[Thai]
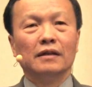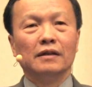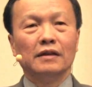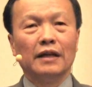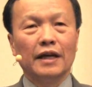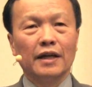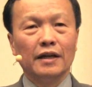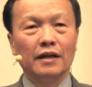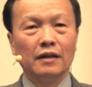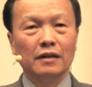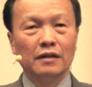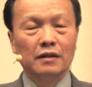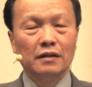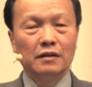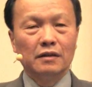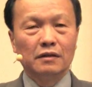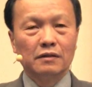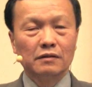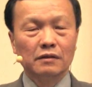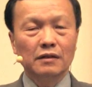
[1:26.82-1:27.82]
ใน
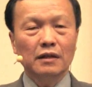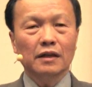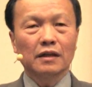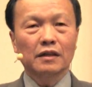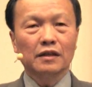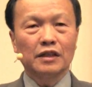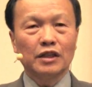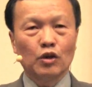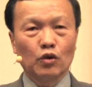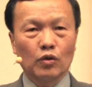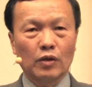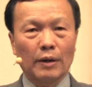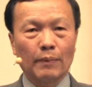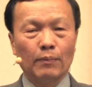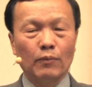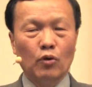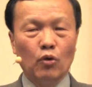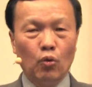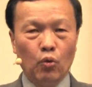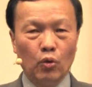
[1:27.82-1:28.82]
เรื่องเกี่ยวกับ
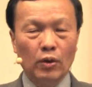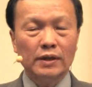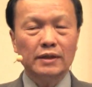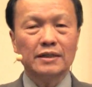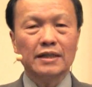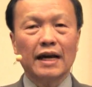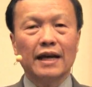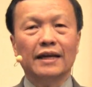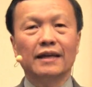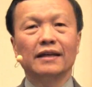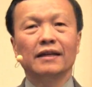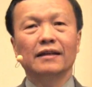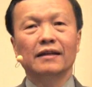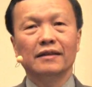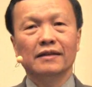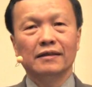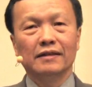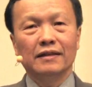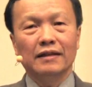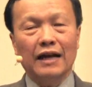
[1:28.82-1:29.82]
หัวใจ
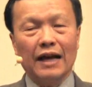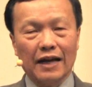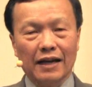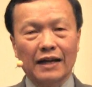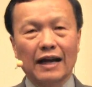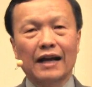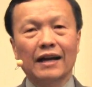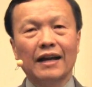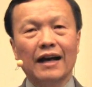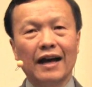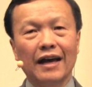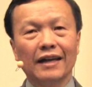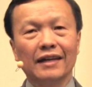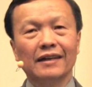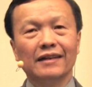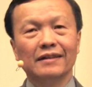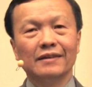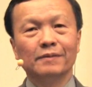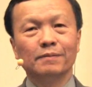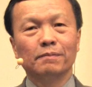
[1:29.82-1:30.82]
แห่งการให้
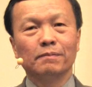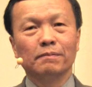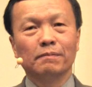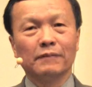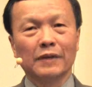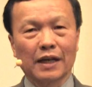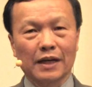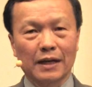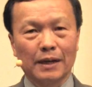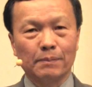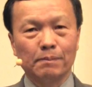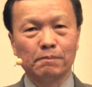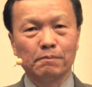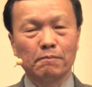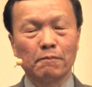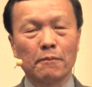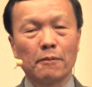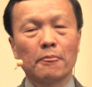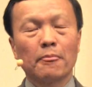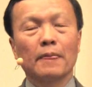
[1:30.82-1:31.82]
นะครับ
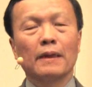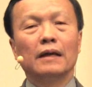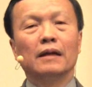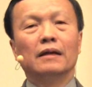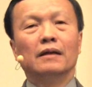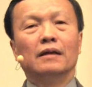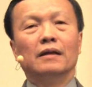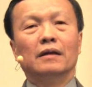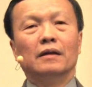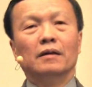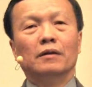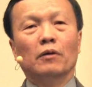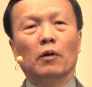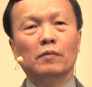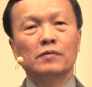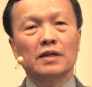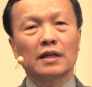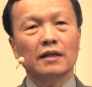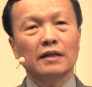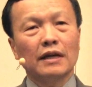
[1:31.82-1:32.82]
ผม
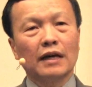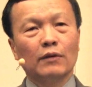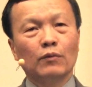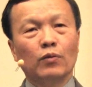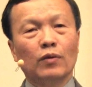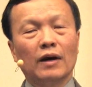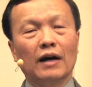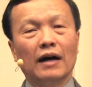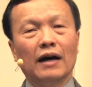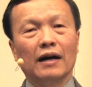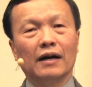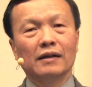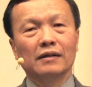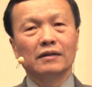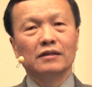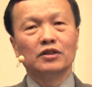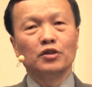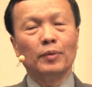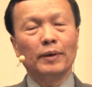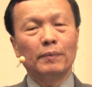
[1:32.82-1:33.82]
สังเกตว่า
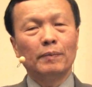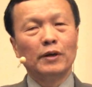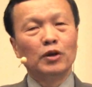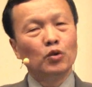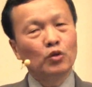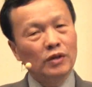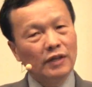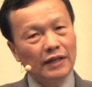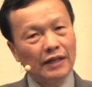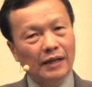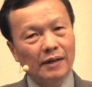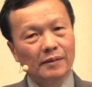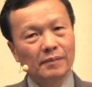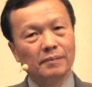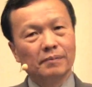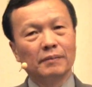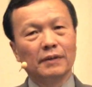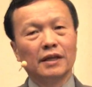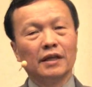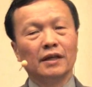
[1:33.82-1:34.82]
ชีวิตมนุษย์เนี่ย
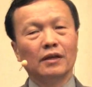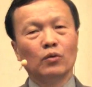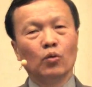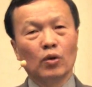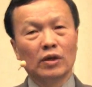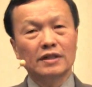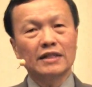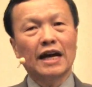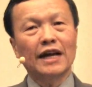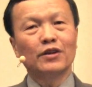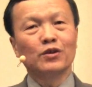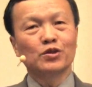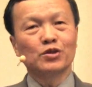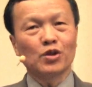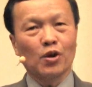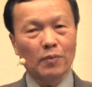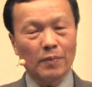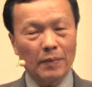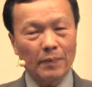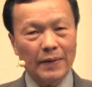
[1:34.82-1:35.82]
มีหัวใจอยู่ส
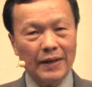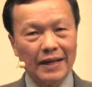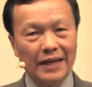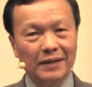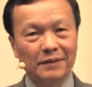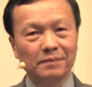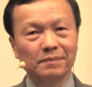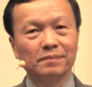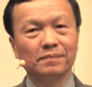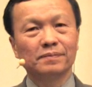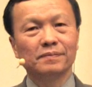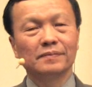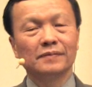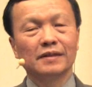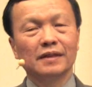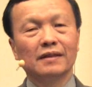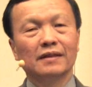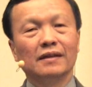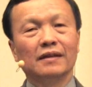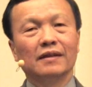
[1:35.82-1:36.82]
องประเภท
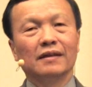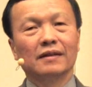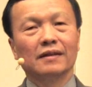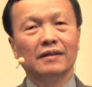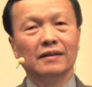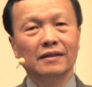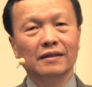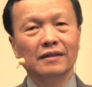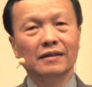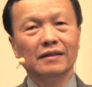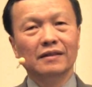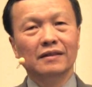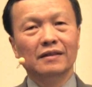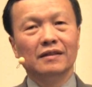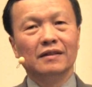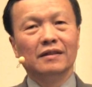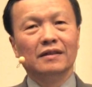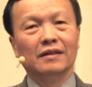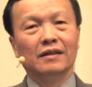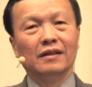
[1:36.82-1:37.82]
คือ
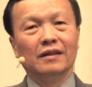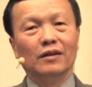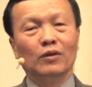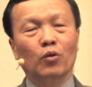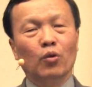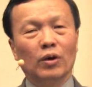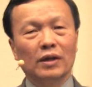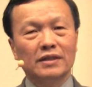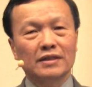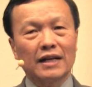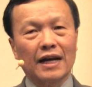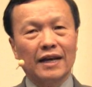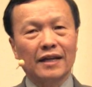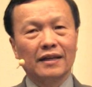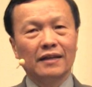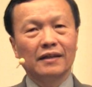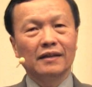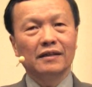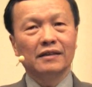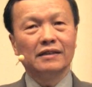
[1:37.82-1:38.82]
หัวใจ
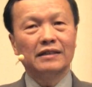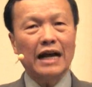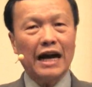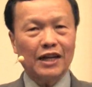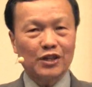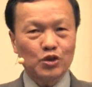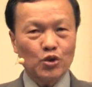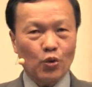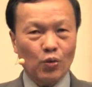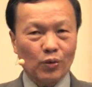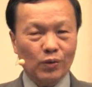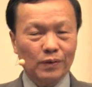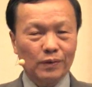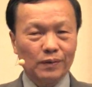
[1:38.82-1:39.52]
ยาจก